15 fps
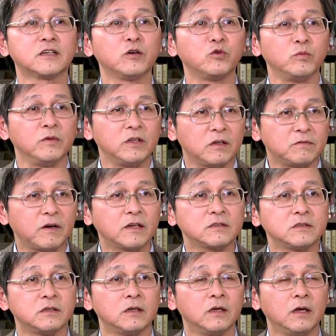更文明的方
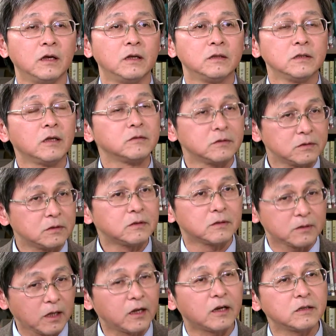式，那
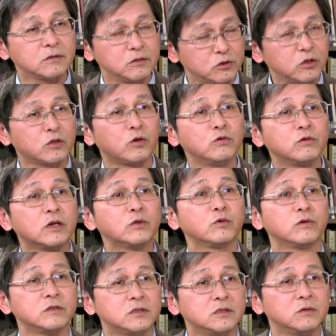当然你就要投入更
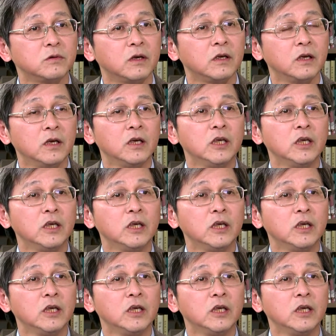多的资源，